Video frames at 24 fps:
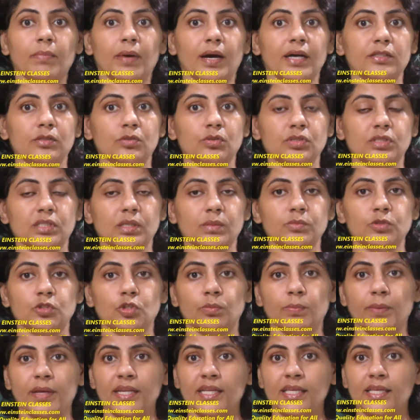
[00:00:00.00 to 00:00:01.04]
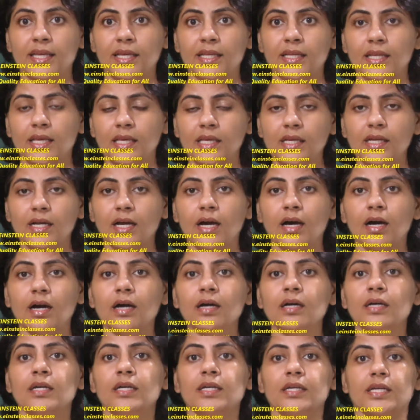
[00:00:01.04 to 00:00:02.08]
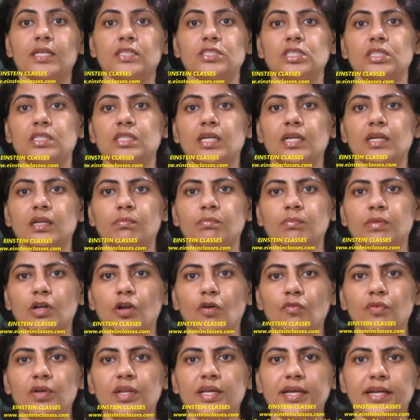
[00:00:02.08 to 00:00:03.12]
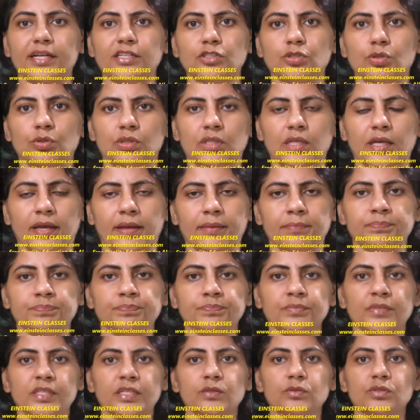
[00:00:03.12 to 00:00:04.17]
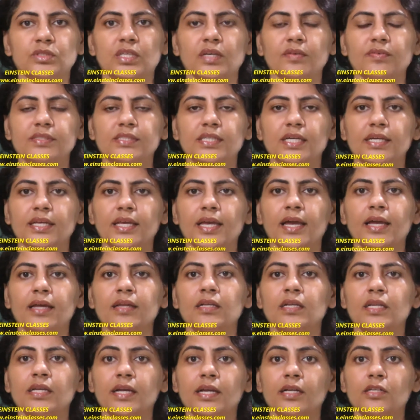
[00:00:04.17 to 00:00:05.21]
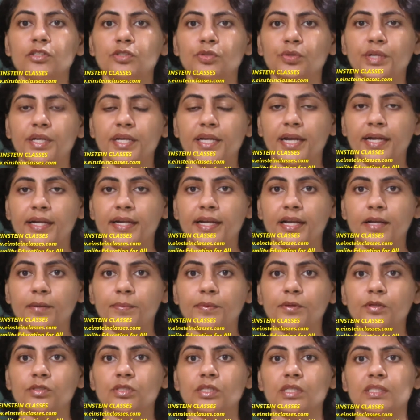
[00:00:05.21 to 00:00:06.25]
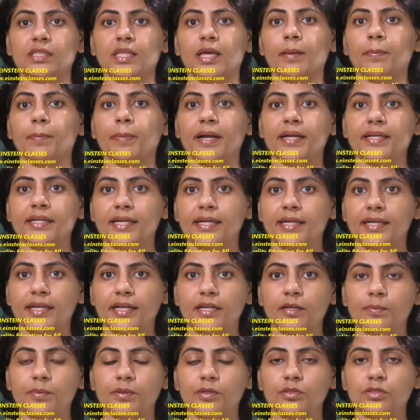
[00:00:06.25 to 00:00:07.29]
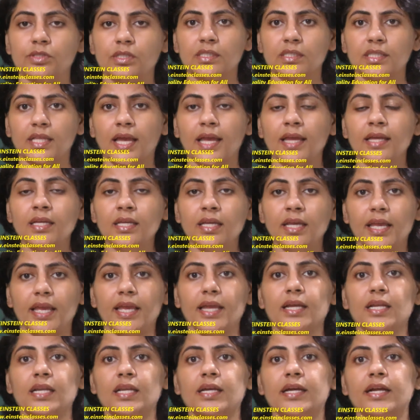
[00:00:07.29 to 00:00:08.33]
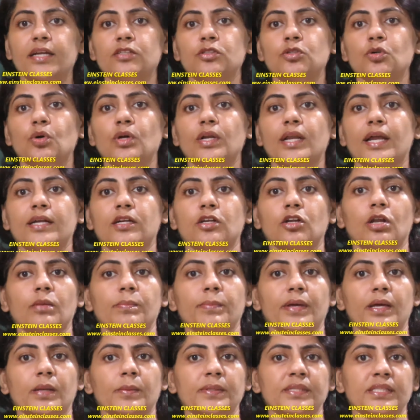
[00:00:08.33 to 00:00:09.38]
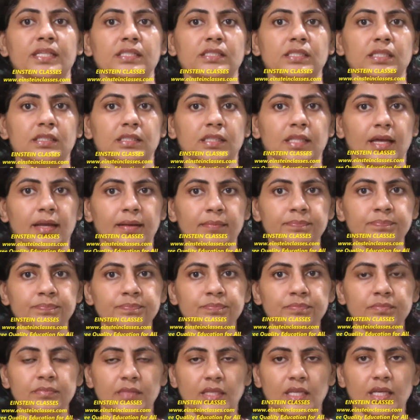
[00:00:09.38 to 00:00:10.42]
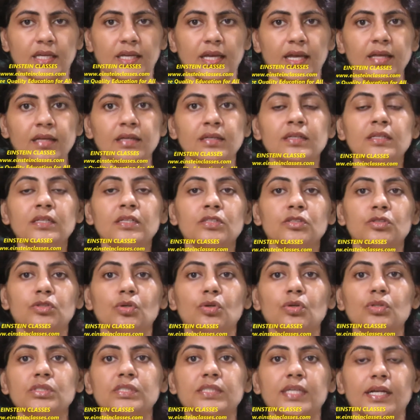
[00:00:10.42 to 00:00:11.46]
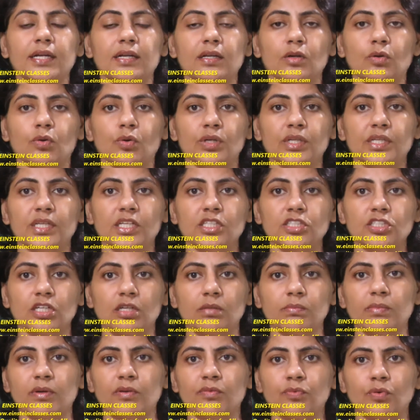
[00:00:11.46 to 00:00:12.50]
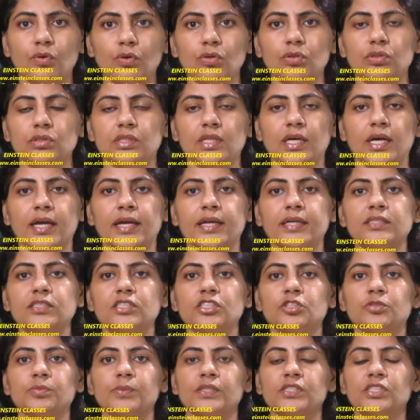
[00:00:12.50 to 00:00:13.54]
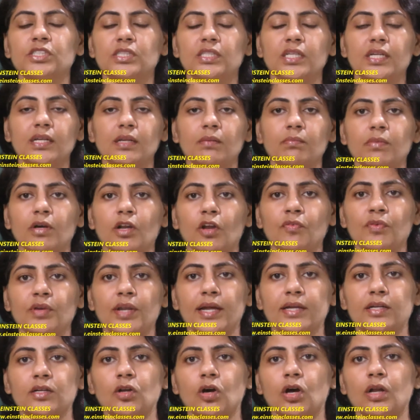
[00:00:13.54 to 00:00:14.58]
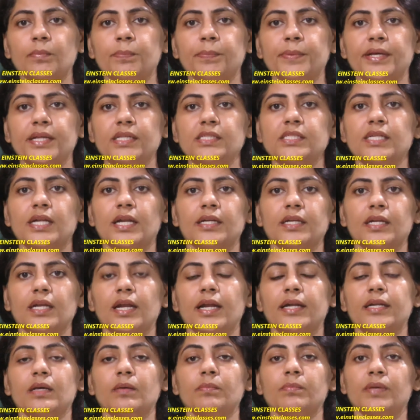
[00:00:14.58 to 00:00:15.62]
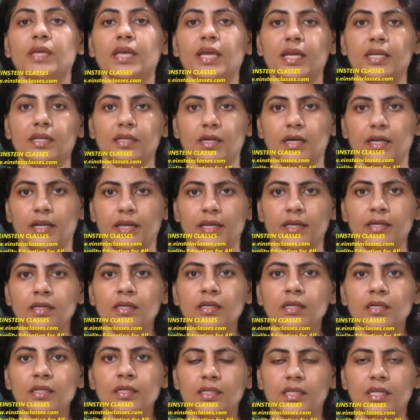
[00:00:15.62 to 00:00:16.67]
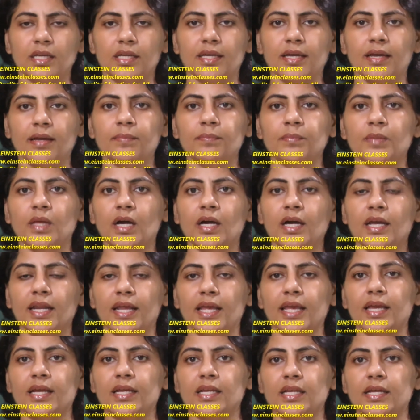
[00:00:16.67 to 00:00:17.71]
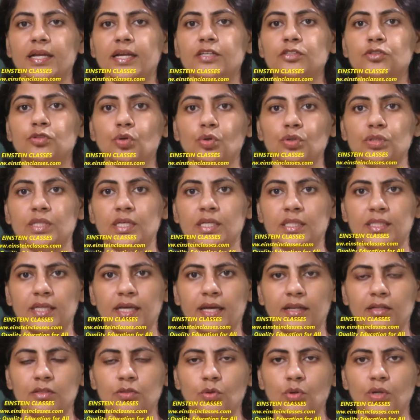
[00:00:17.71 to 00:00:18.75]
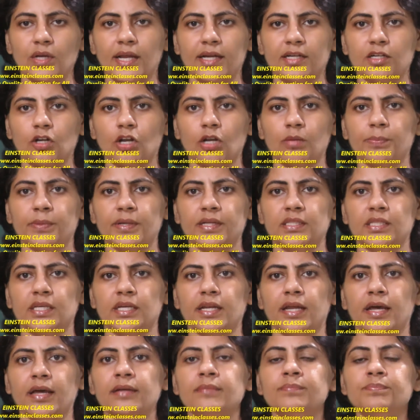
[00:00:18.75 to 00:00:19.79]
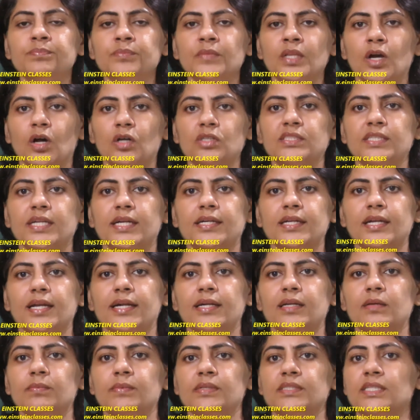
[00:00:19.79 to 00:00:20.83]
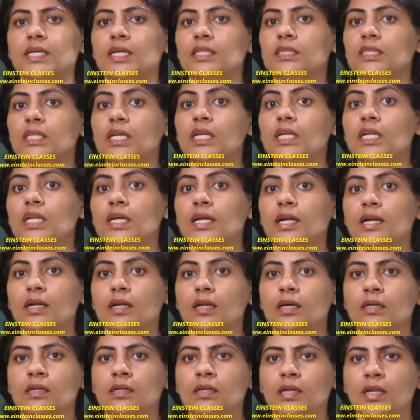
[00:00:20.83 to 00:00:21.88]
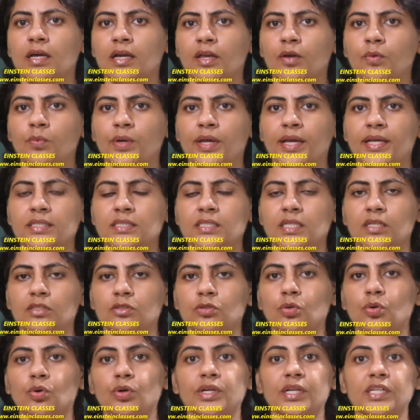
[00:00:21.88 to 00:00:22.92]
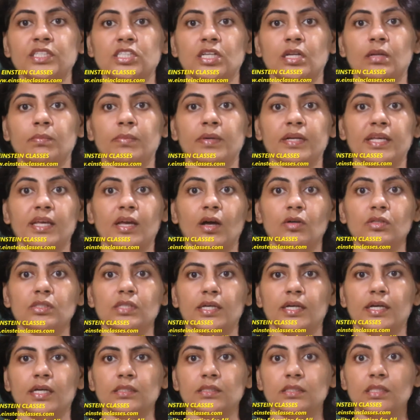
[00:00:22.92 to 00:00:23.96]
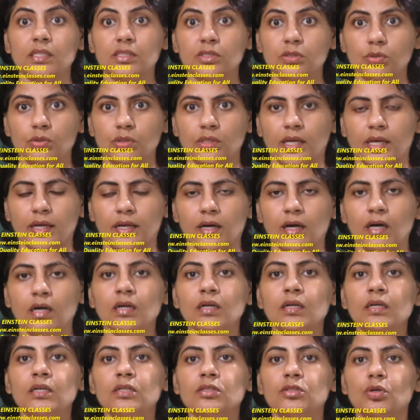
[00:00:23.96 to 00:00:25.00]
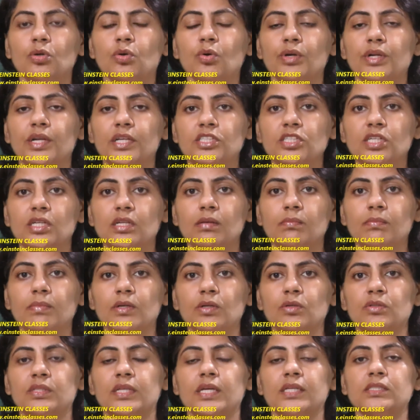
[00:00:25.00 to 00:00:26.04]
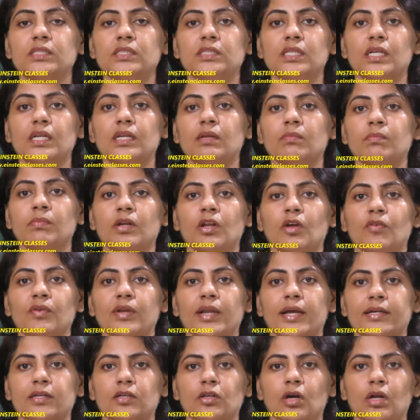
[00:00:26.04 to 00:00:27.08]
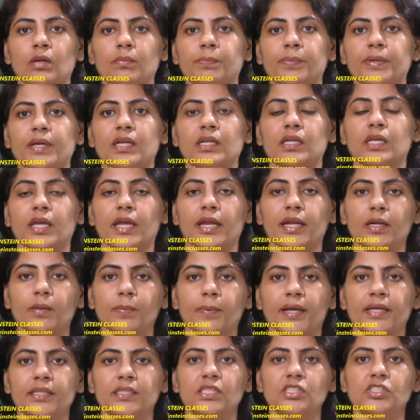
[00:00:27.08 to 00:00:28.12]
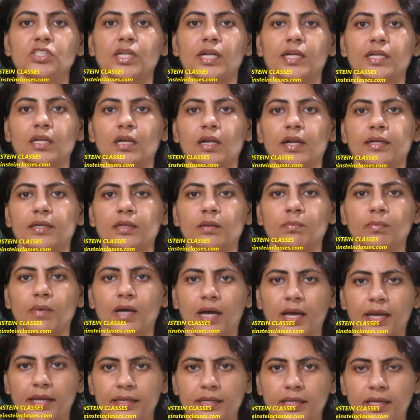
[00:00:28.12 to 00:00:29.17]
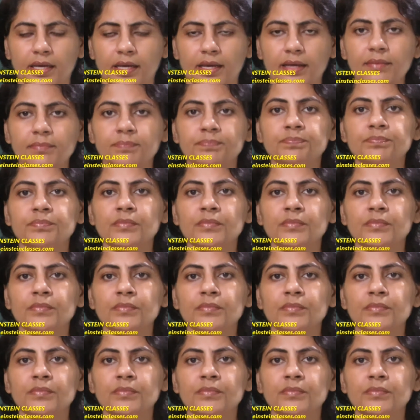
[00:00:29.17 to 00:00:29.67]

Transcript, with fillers: बात को समझो मैंने ये नहीं कहा कि जितने नंबर ऑफ लिगेंड्स होते हैं उसकी वजह क्या है लिगेंड यूनिडेंटेड भी हो सकता है बाइडेंटेड भी सकता है एक लिगेंड दो इलेक्ट्रॉन पेयर भी दे सकता है ठीक है तो कोऑर्डिनेशन नंबर वो होता है जिसमें जितने नंबर ऑफ इलेक्ट्रॉन पेयर सेंट्रल एटम गेन करे ठीक है अगर एक लिगेंड दो देता है दो इलेक्ट्रॉन पेयर दे रहा है और सेंट्रल एटम के साथ तीन लिगेंड लगे हुए हैं ऐसे तो कोऑर्डिनेशन नंबर क्या हो जाएगा सिक्स हो जाएगा तो कोऑर्डिनेशन नंबर होता है जितने नंबर ऑफ इलेक्ट्रॉन पेयर गेंड बाय दी सेंट्रल एटम आयन है